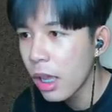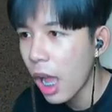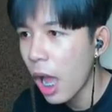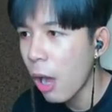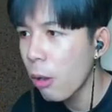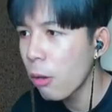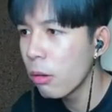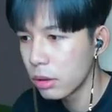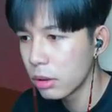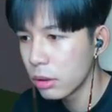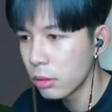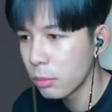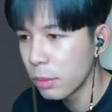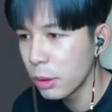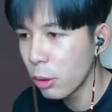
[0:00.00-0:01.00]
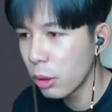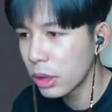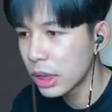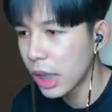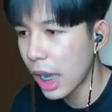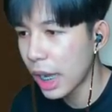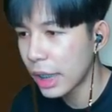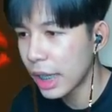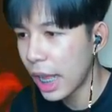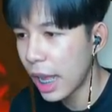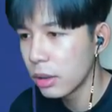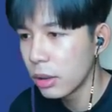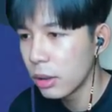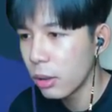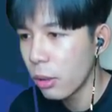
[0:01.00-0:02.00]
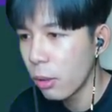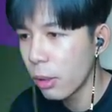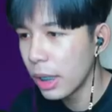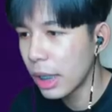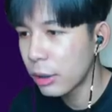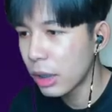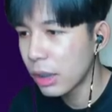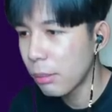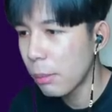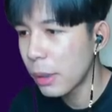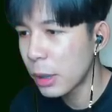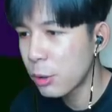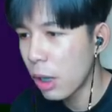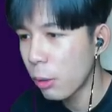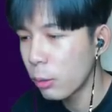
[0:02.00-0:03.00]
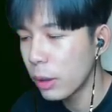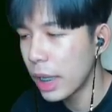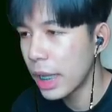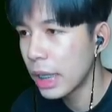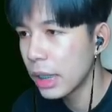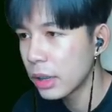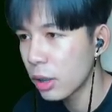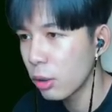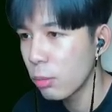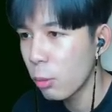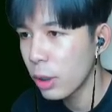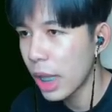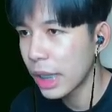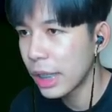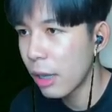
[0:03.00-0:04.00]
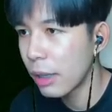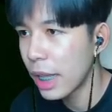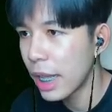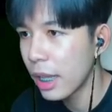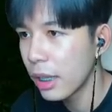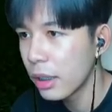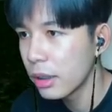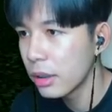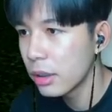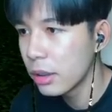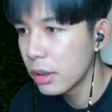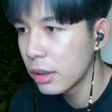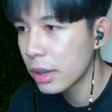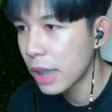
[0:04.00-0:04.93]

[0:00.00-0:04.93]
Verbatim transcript: เอ้าพี่โดนเสือกอีกแล้วโอ้ยแล้วตอนนั้นไม่มาช่วยกูเลยจะลุมกูอย่างเดียวเลยแต่